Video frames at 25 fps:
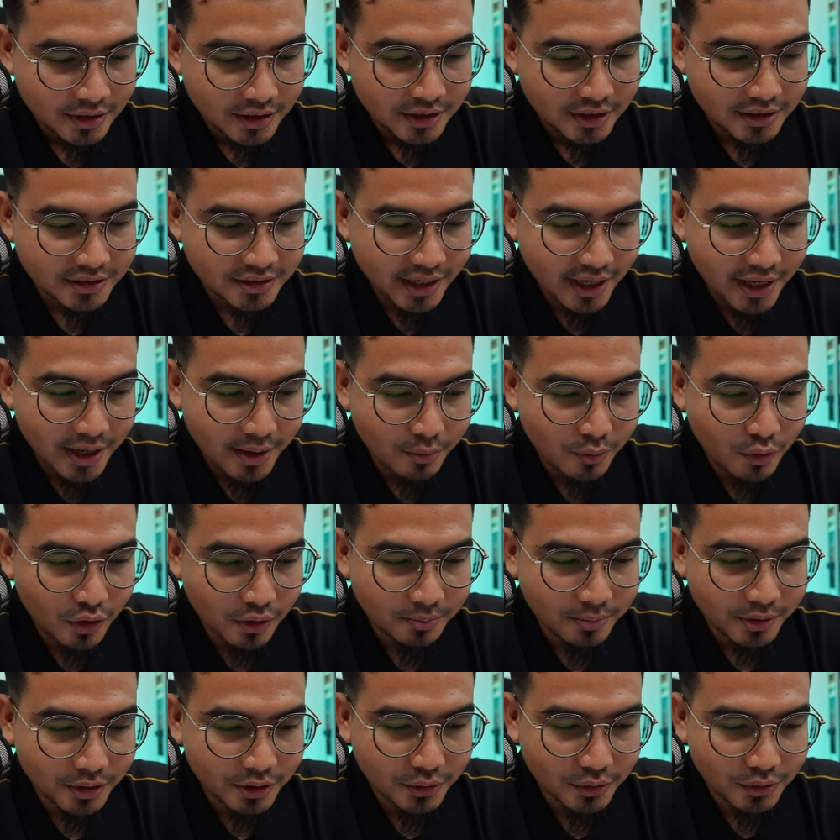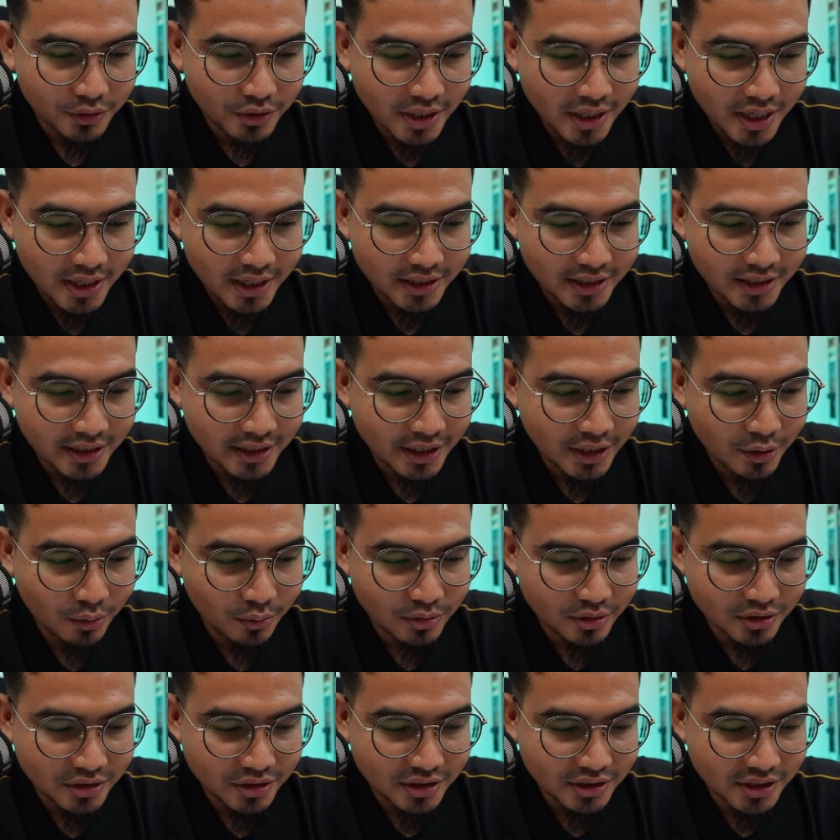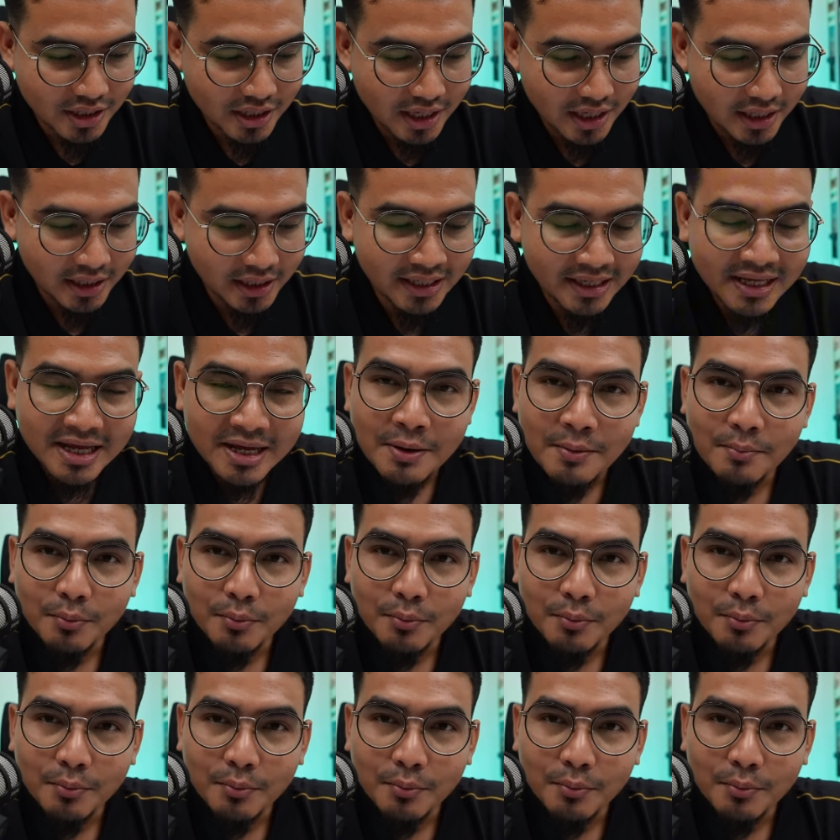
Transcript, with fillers: ini saya buat videonya ini komisinya lagi